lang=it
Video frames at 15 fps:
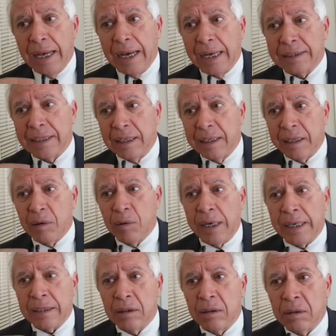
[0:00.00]
A tale
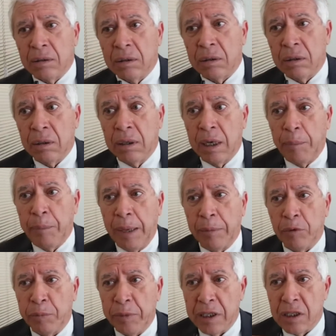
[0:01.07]
riguardo
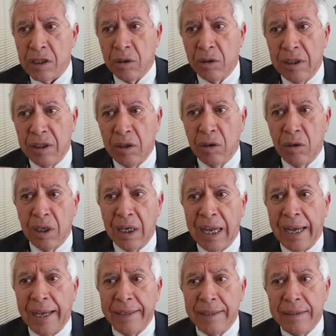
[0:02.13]
abbiamo messo
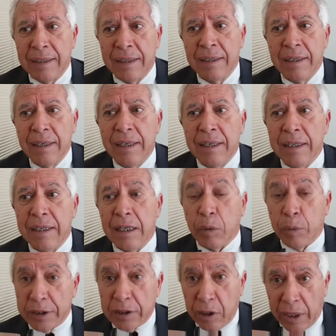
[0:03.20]
online il
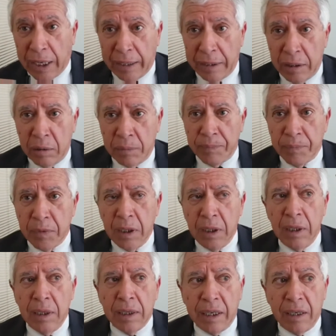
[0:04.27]
questionario
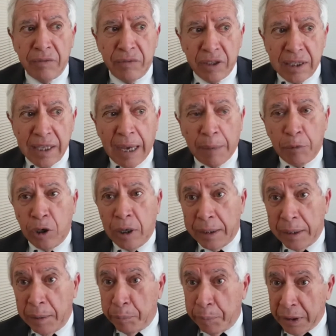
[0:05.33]
che invitiamo a
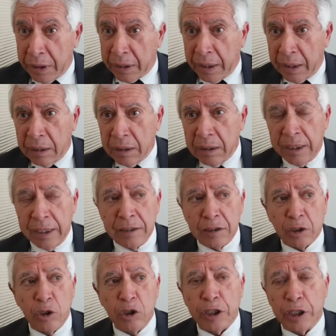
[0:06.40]
riempire
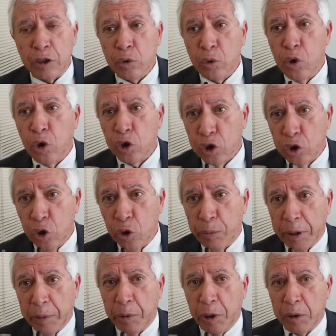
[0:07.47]
entro il 31
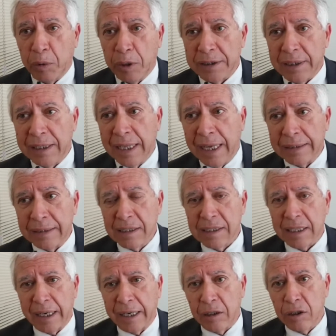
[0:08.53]
ottobre, poi questi dati
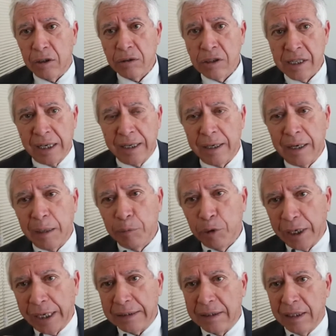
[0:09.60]
saranno, saranno
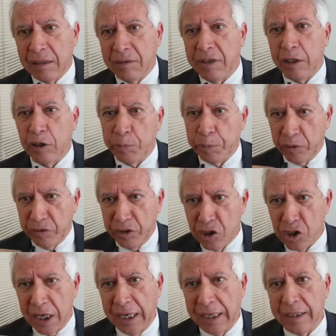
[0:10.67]
elaborati a livello
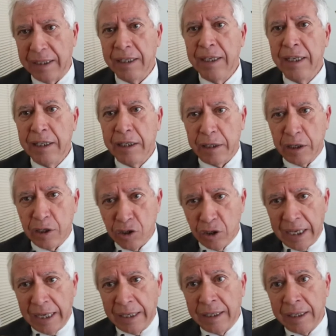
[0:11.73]
provinciale,
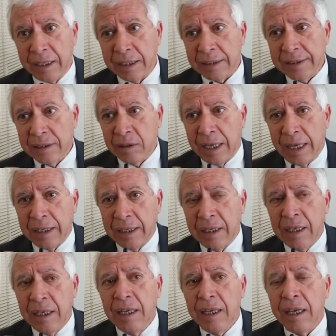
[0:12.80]
regionale e nazionale
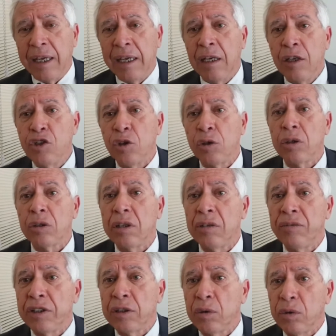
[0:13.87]
e il giorno del
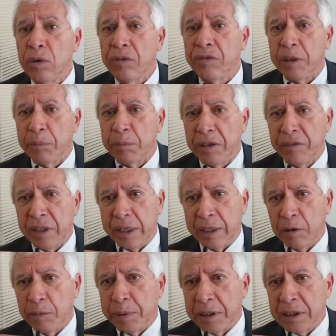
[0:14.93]
21 novembre
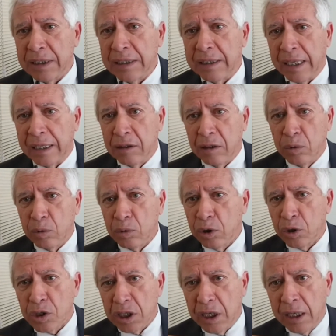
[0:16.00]
verranno presentati in un
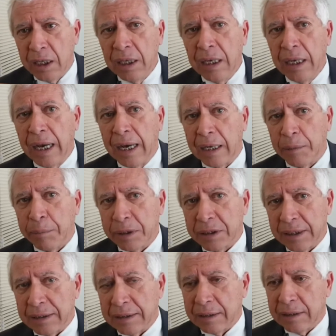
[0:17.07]
dossier alla
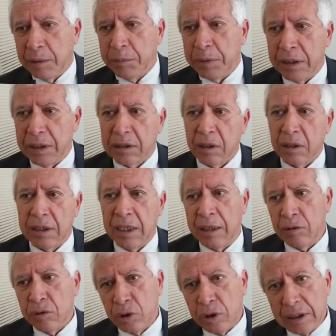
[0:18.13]
presenza del Ministro e delle
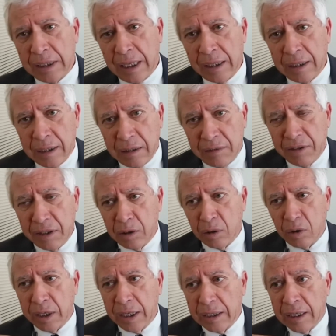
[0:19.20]
autorità a livello
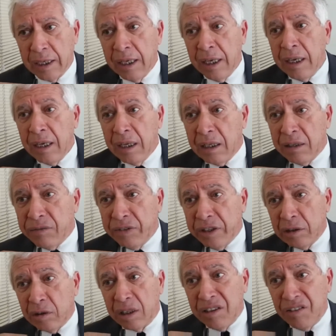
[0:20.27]
locale.
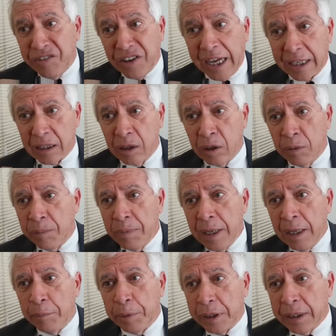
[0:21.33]
L'invito è di farlo
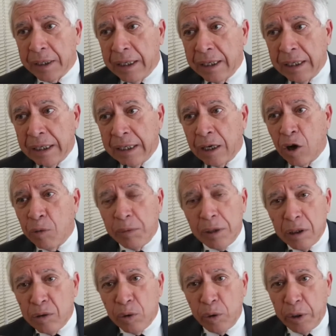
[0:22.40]
perché come
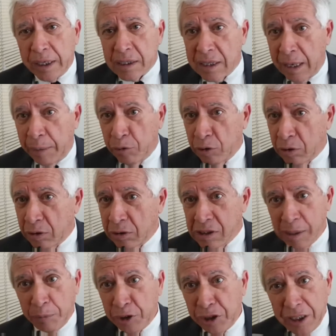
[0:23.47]
Liguria siamo,
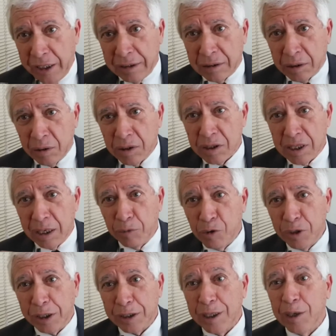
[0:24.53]
siamo indietro, siamo
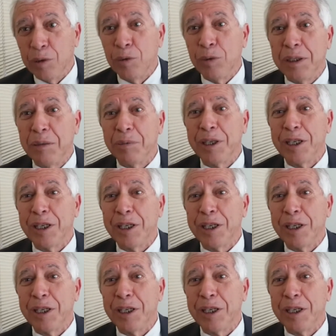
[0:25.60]
una delle ultime